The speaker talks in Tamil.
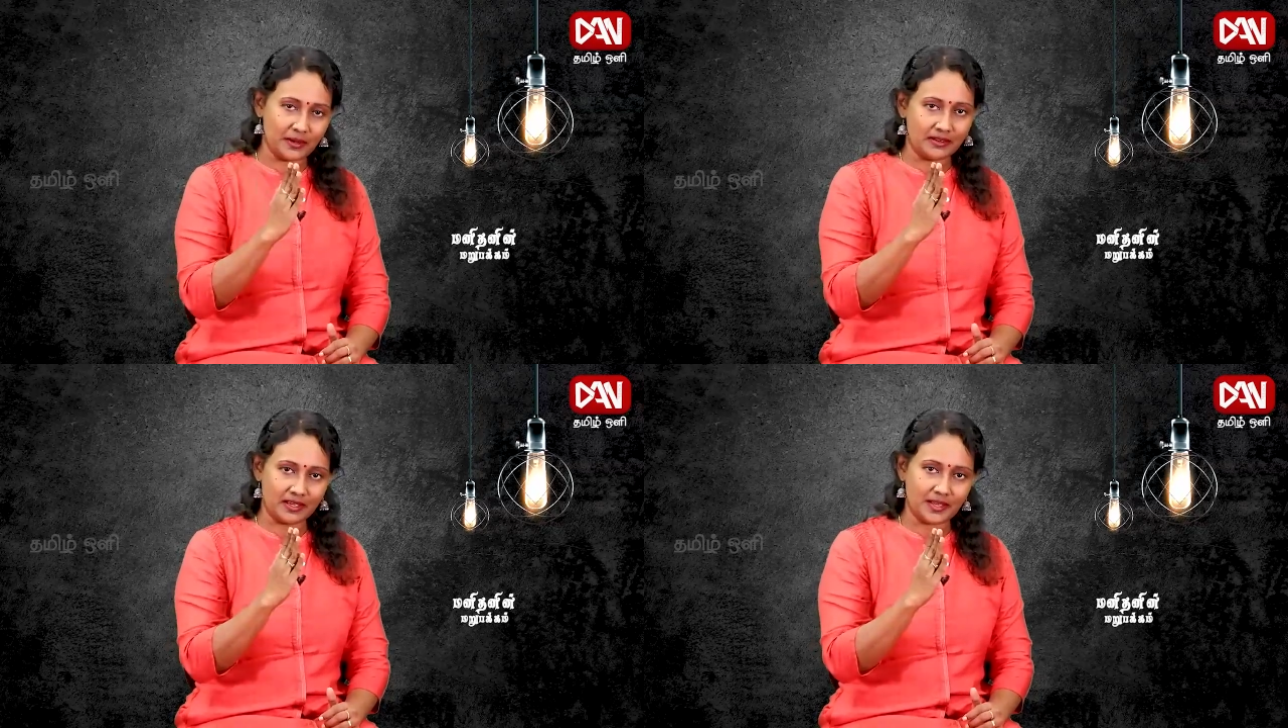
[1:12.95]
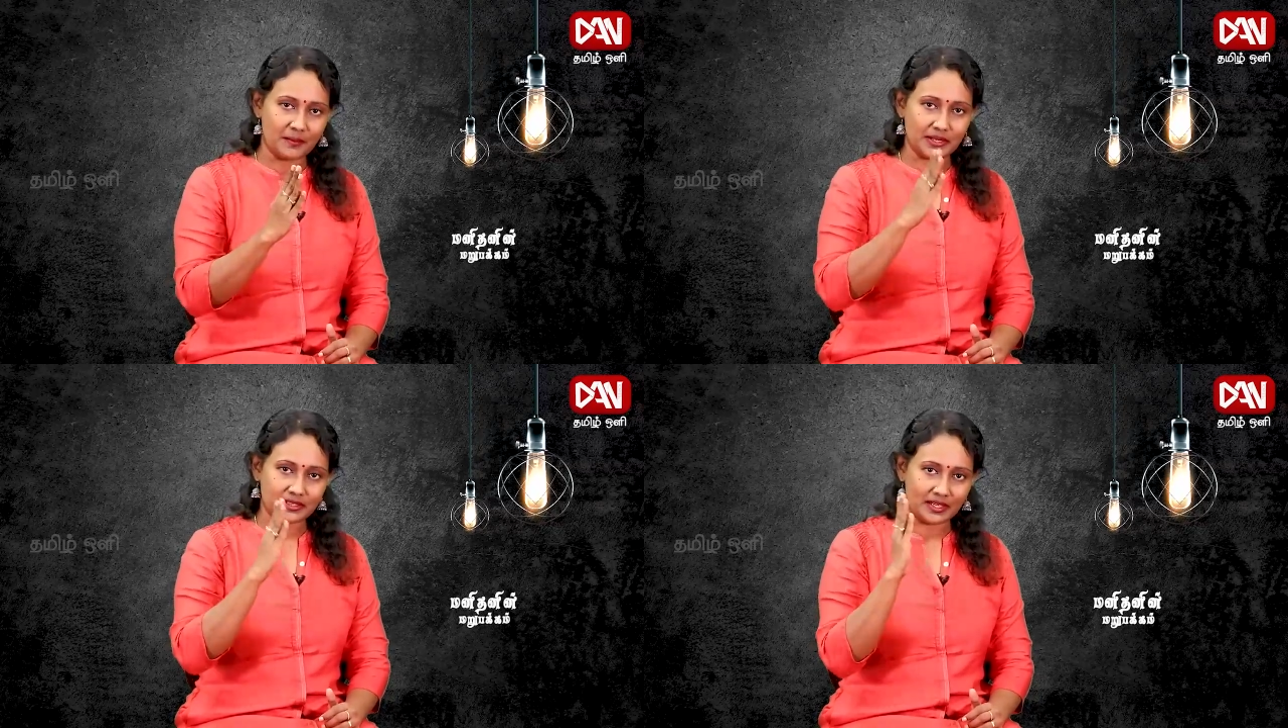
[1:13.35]
பெண்
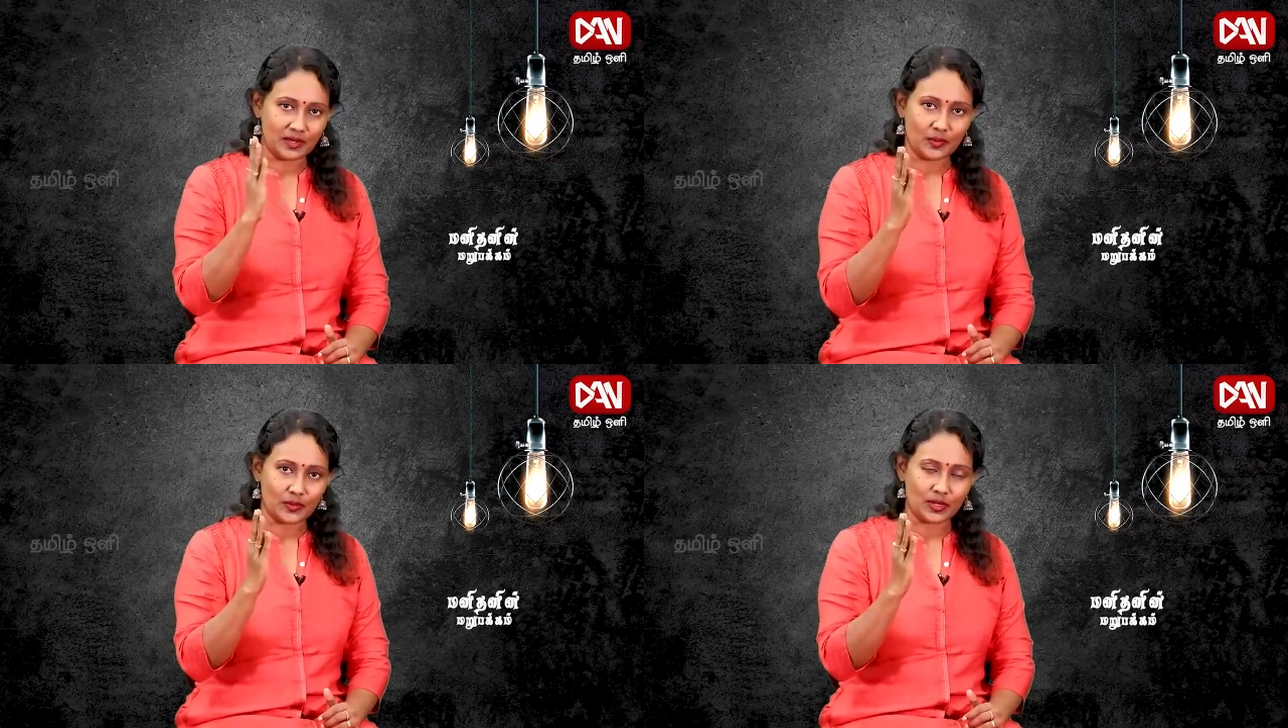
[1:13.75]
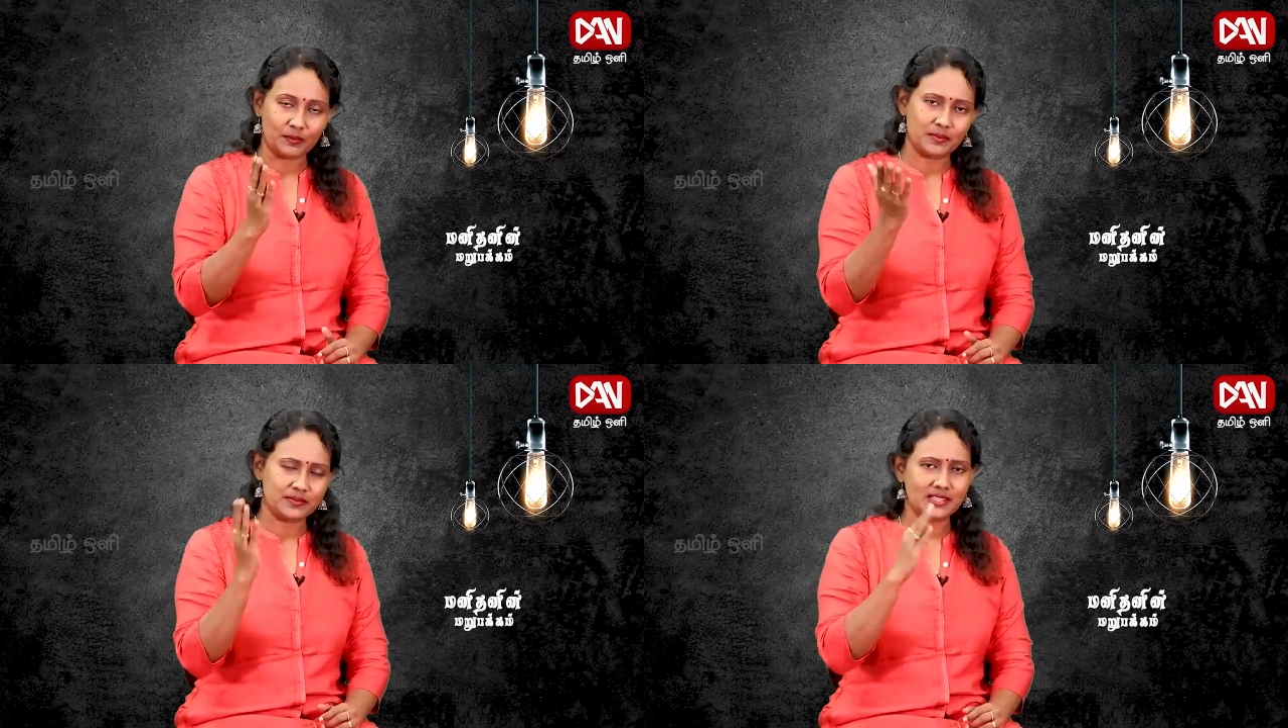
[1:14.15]
கதாபாத்திரங்கள்
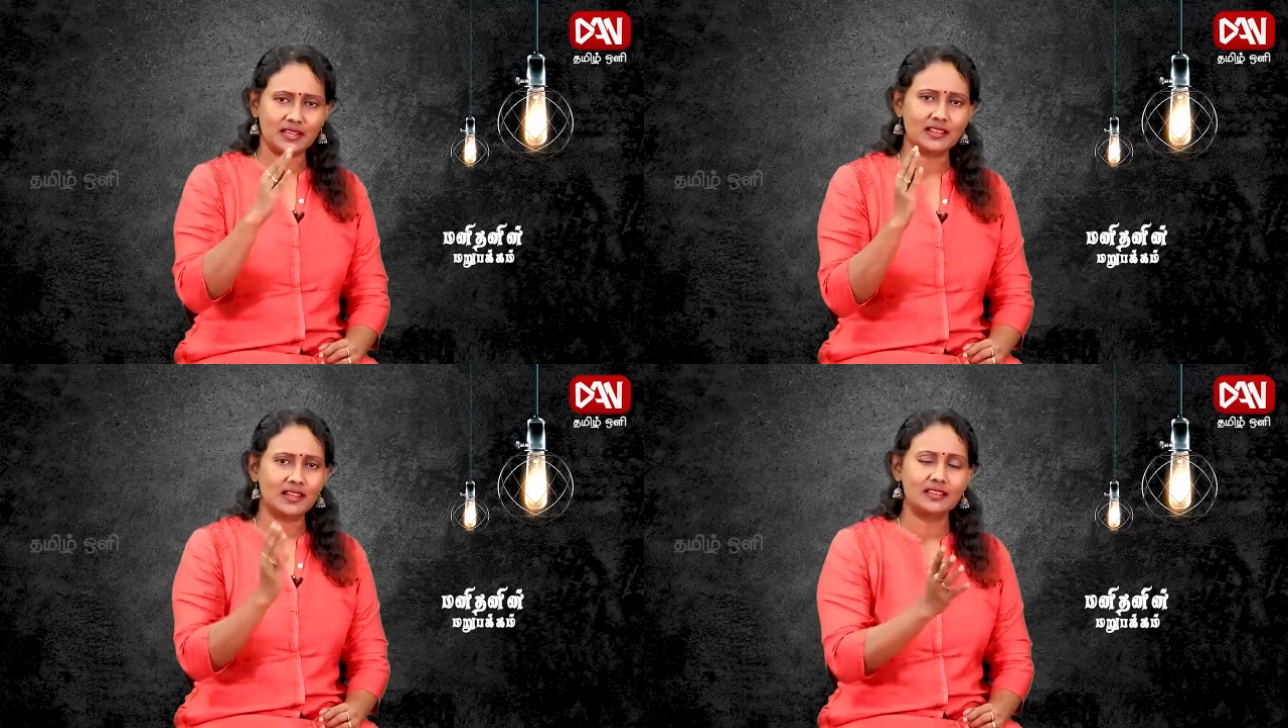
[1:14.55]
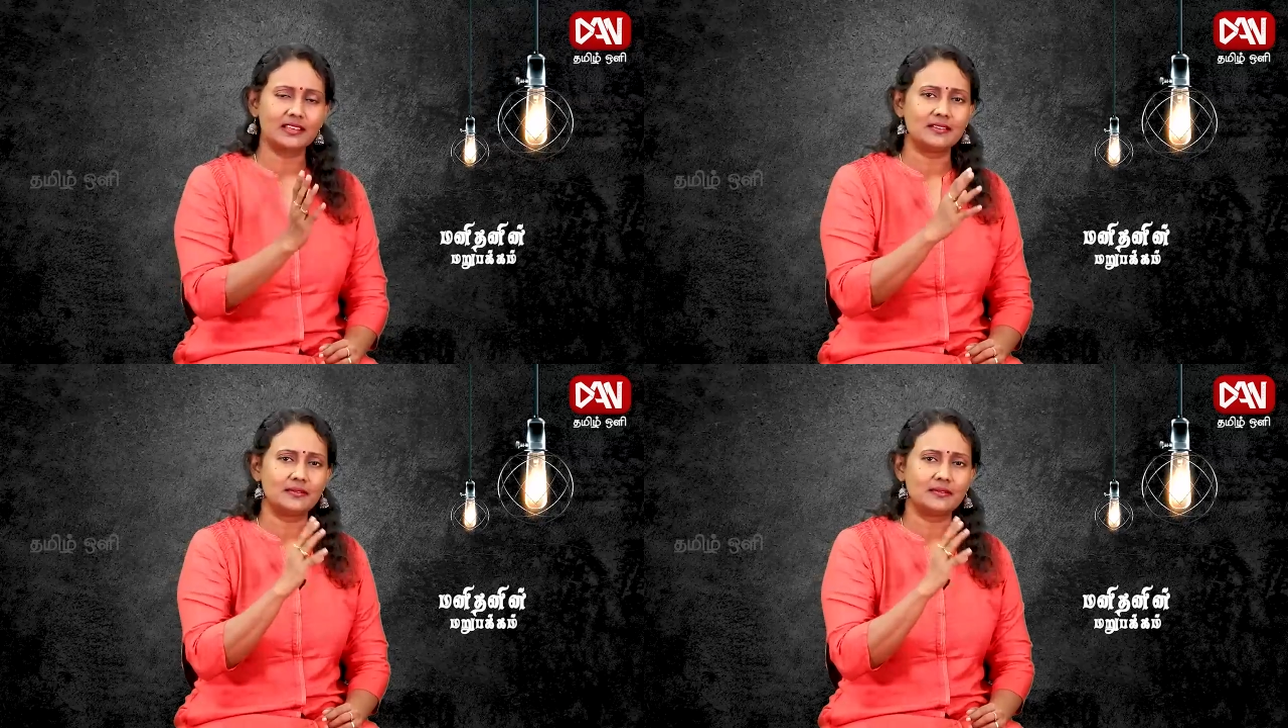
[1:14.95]
கொடுக்கப்படும் சிலர் தான் அந்த